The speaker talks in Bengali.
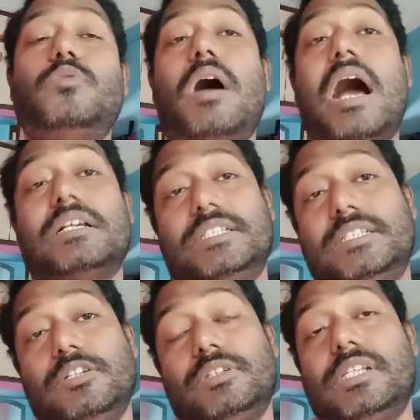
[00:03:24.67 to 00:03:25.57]
আসছে
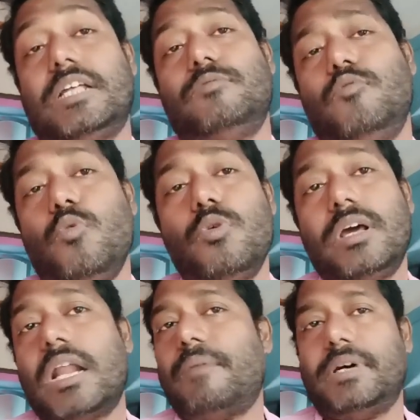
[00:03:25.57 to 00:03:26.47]
অর্থাৎ একদম কোর
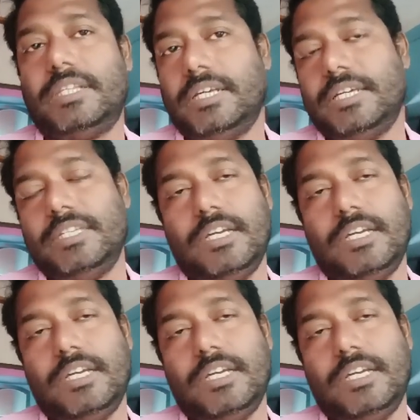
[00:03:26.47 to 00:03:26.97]
গ্রামার থেকে যে